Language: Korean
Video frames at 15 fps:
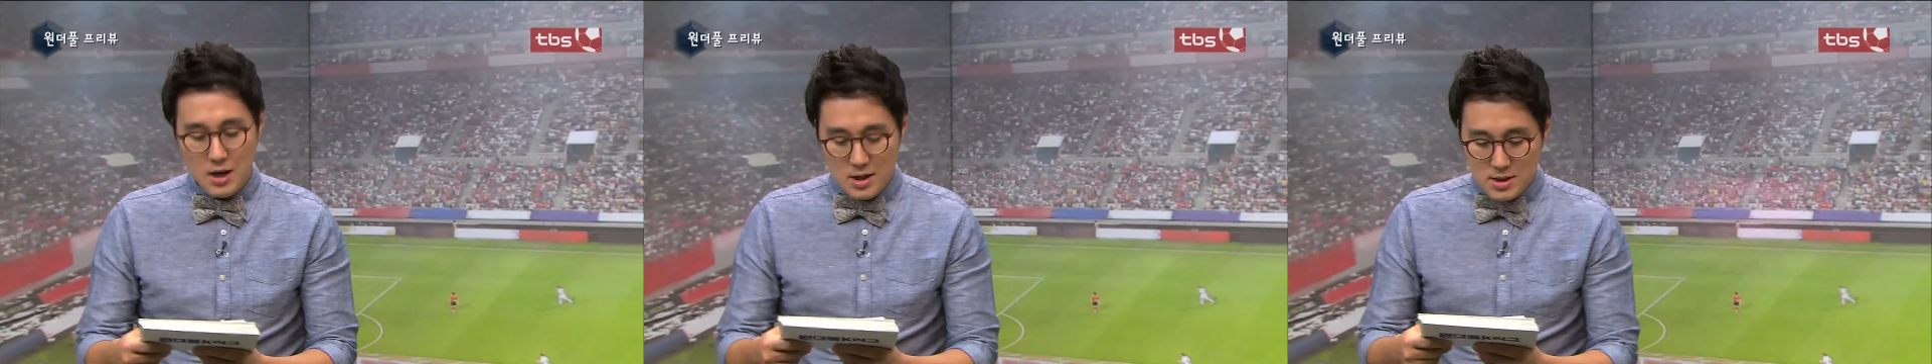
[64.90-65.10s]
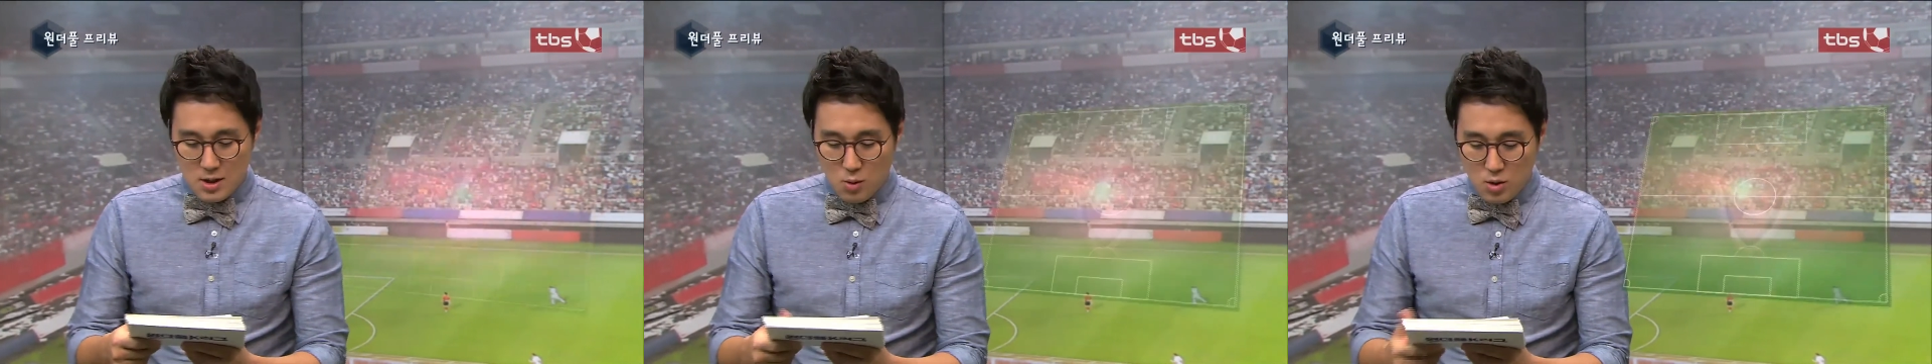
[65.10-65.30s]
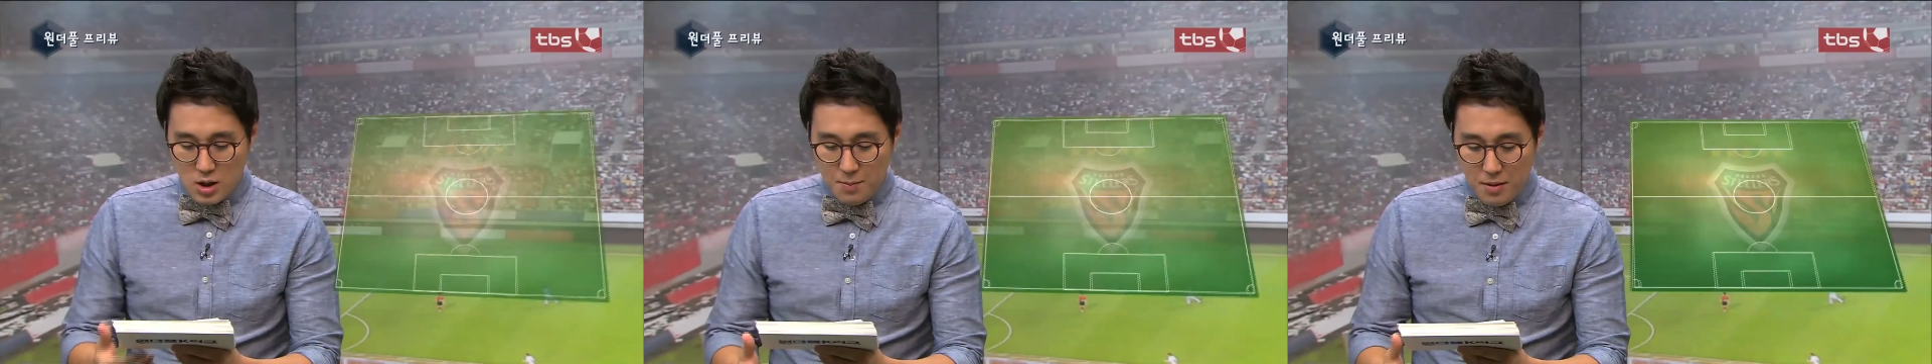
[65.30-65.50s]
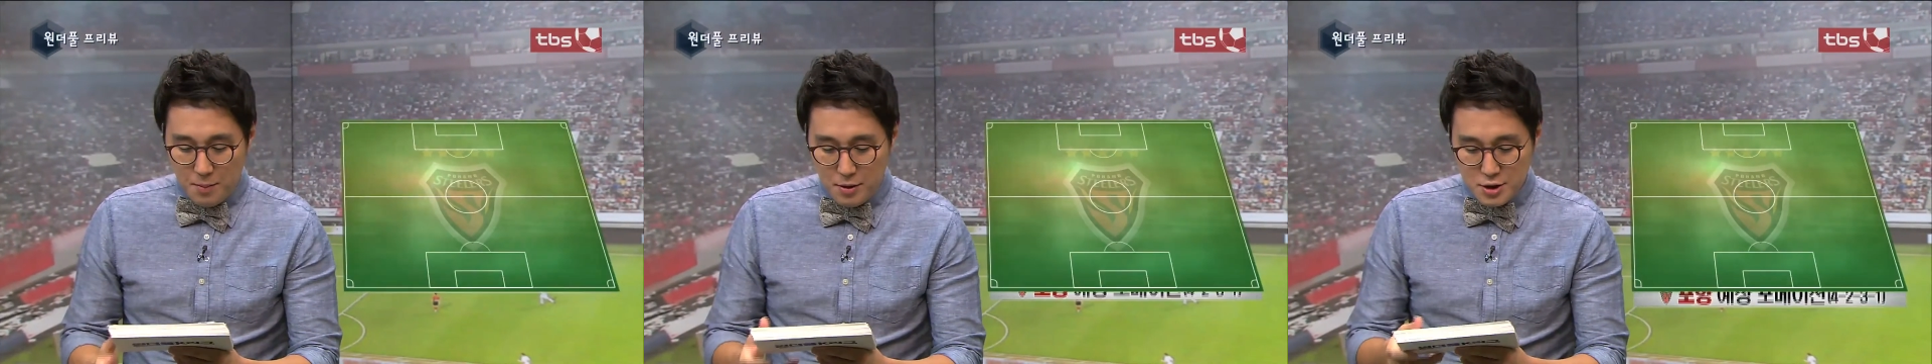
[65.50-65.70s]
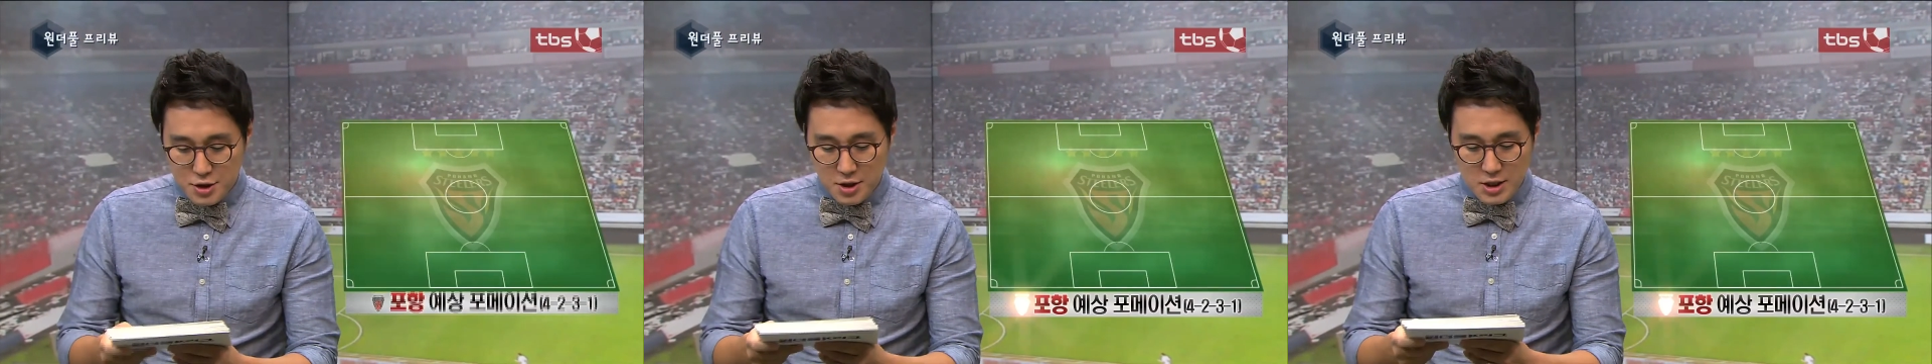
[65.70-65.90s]
자 골키퍼
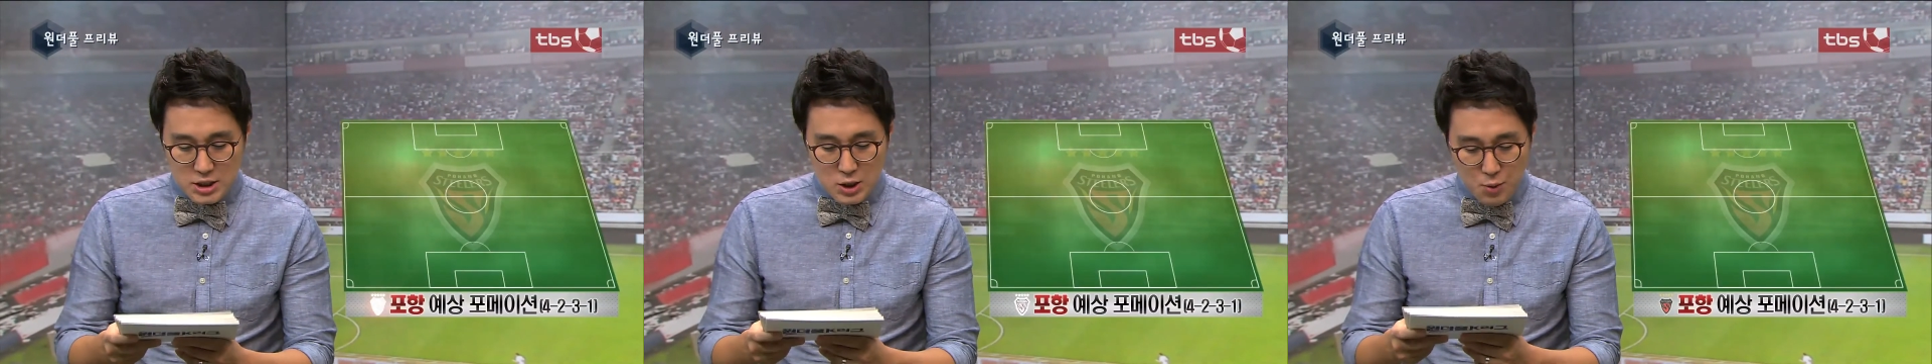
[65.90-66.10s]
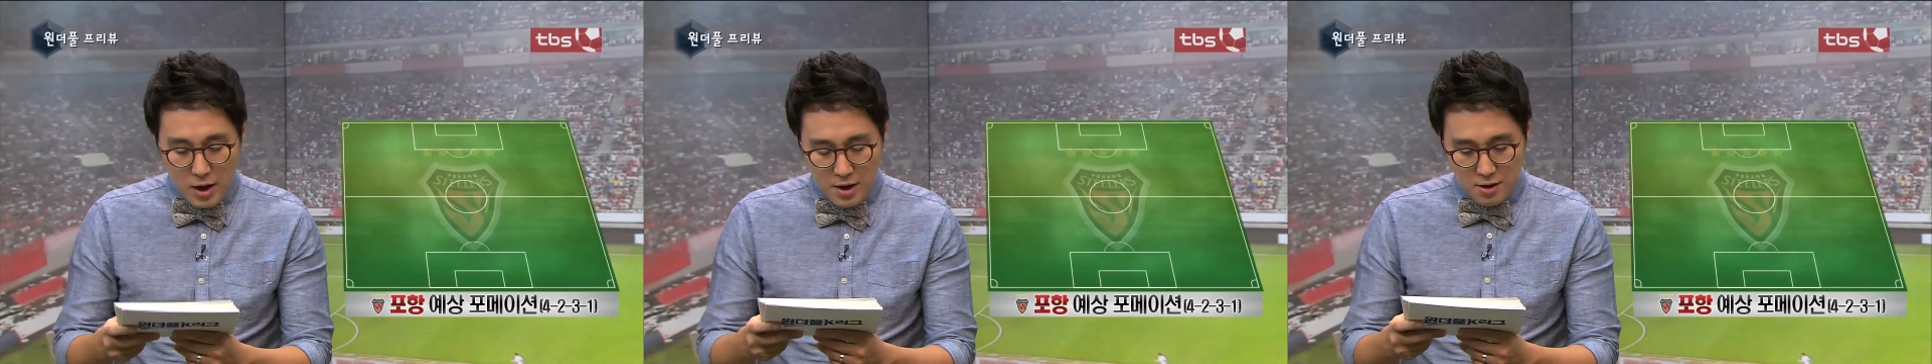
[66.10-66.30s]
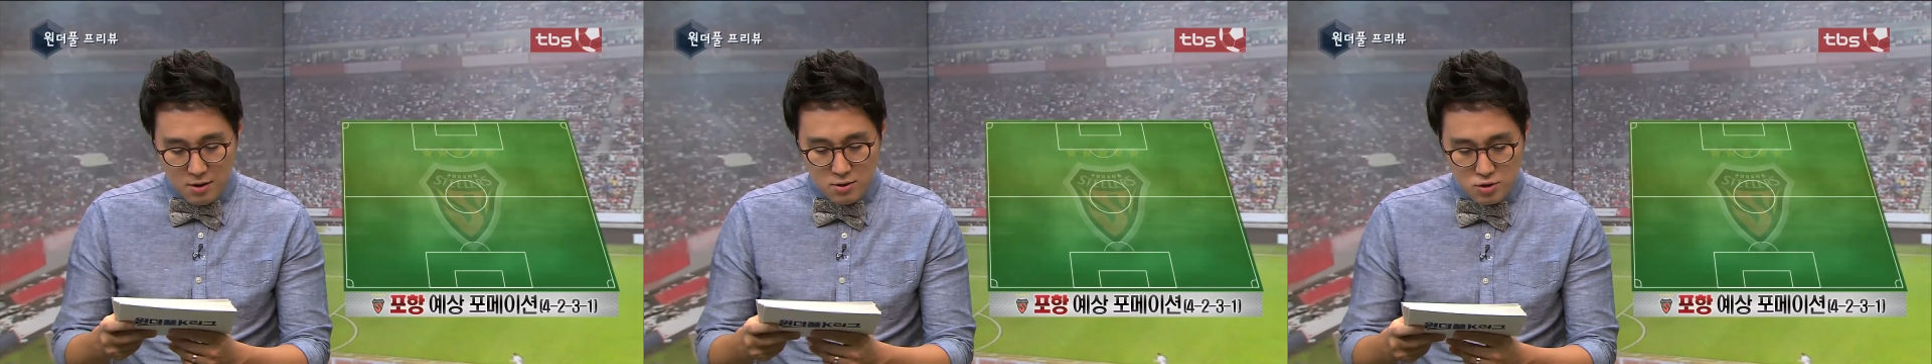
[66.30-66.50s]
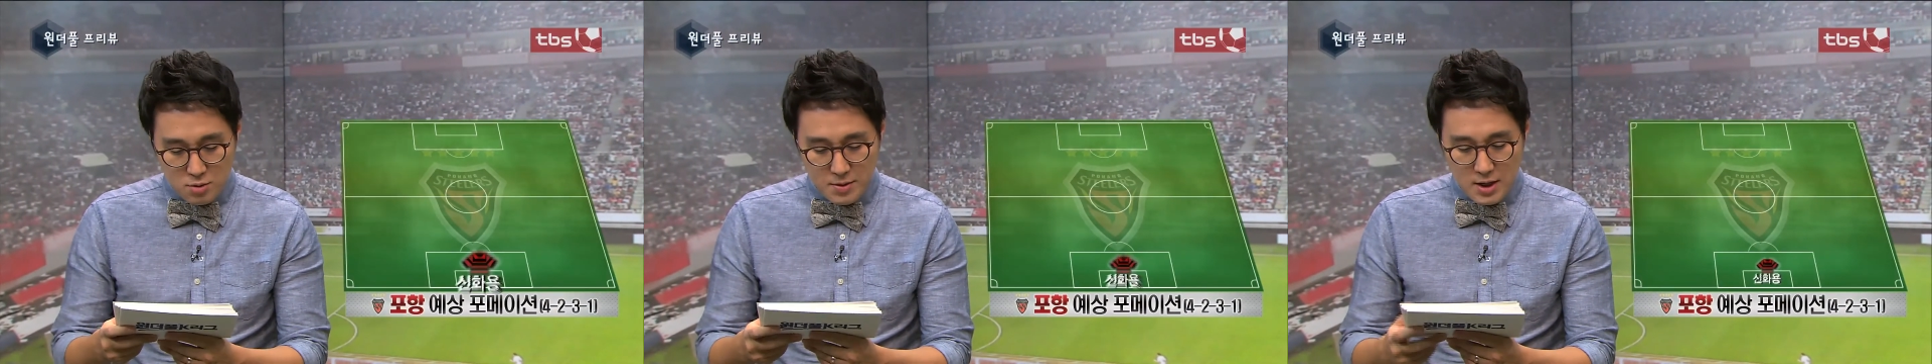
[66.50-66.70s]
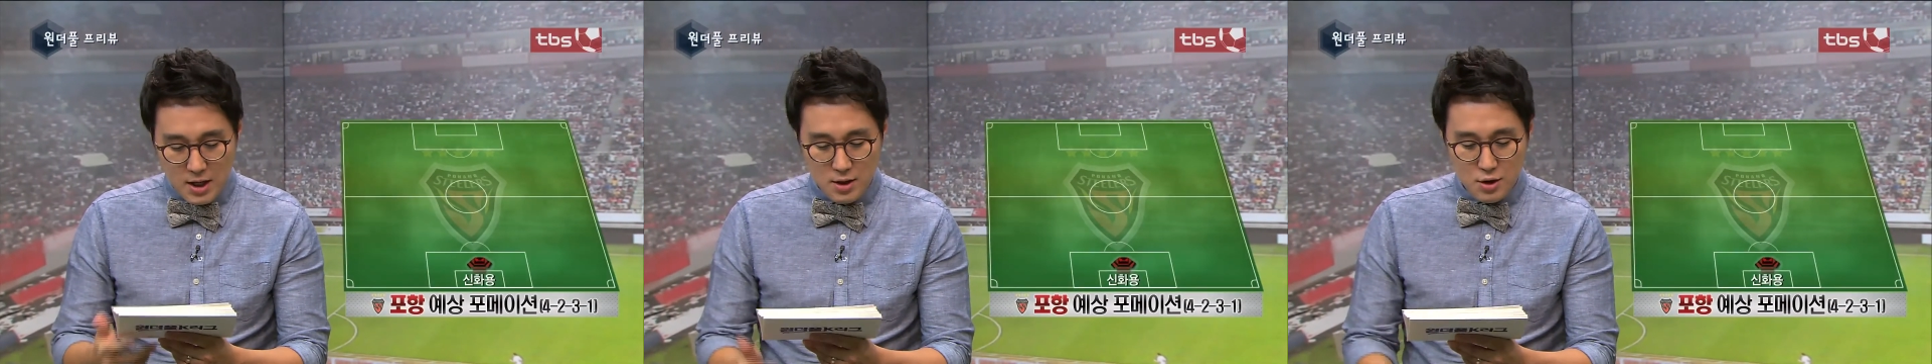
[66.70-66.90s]
포지션의 신화영,
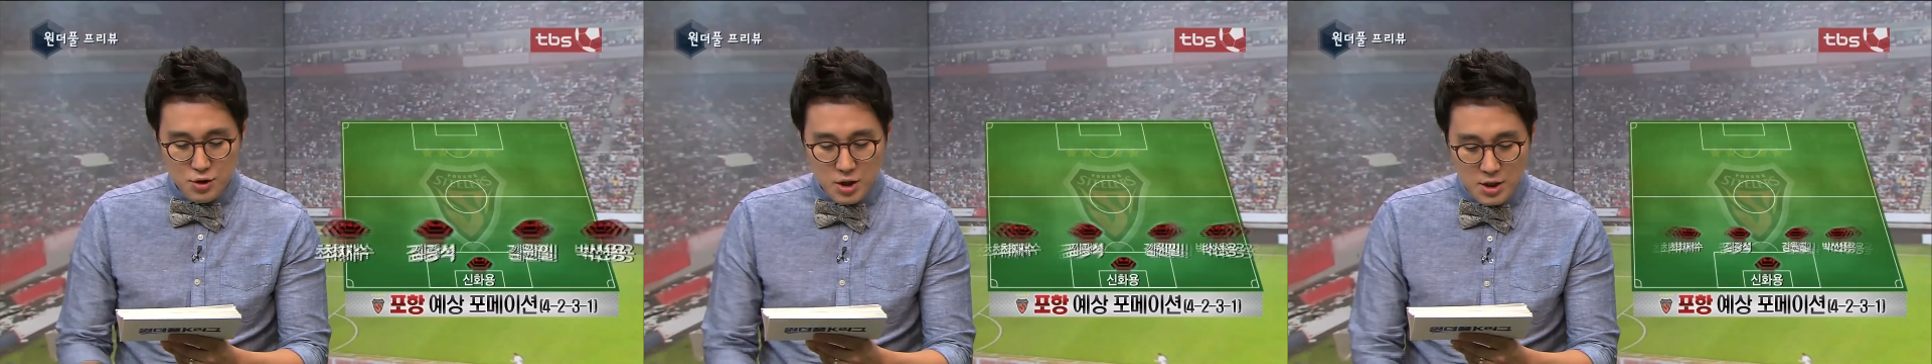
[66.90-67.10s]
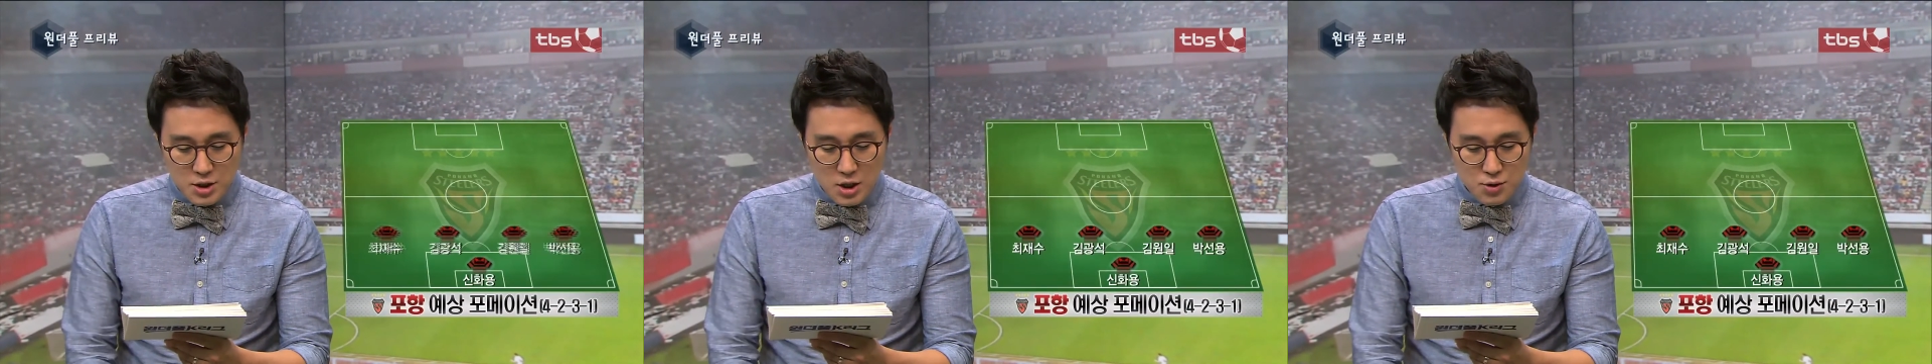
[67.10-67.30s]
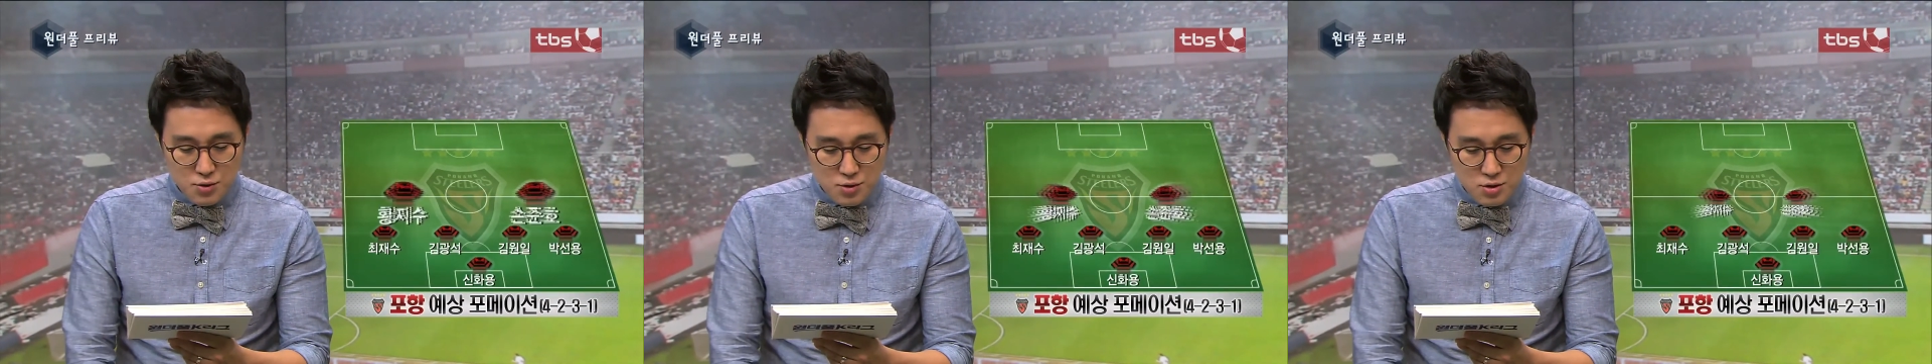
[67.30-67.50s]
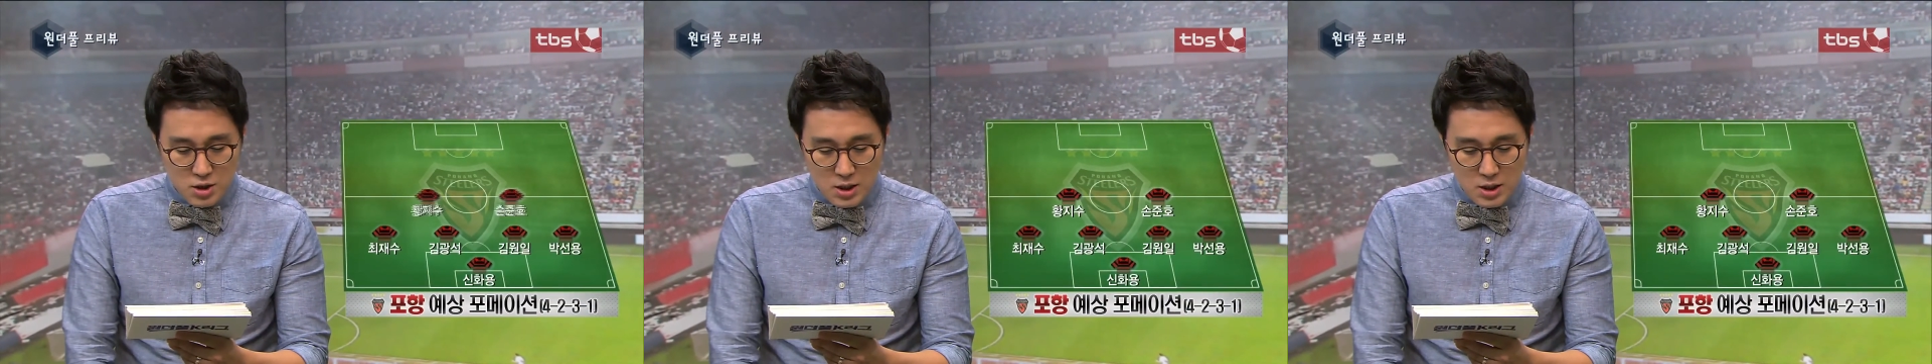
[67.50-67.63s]
수비 라인의 최재수,